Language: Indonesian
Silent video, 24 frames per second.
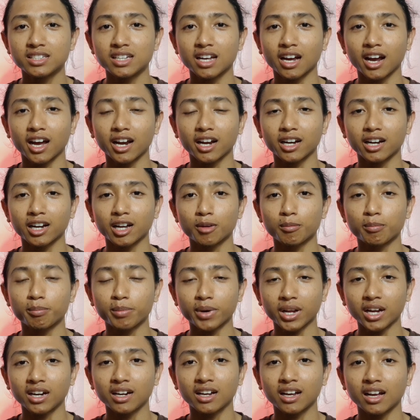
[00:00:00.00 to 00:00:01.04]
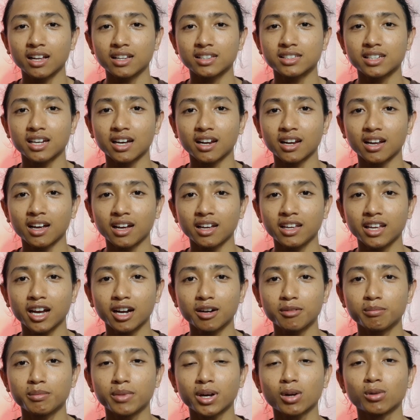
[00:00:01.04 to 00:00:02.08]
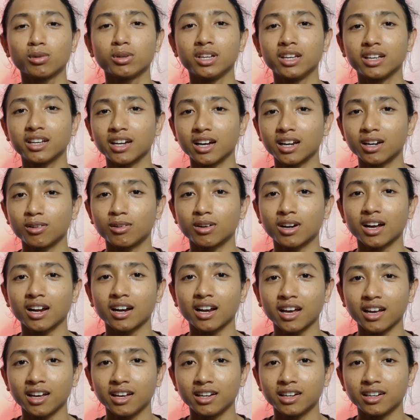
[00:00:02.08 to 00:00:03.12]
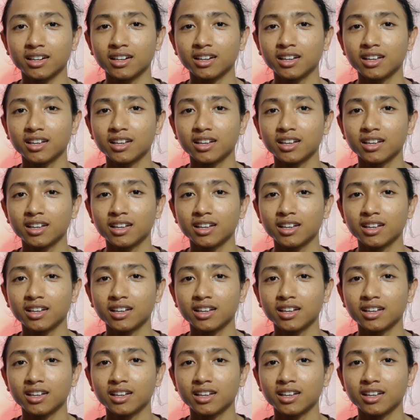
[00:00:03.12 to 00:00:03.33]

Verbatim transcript: jangan ngeprank dengan cara yang merugikan orang lain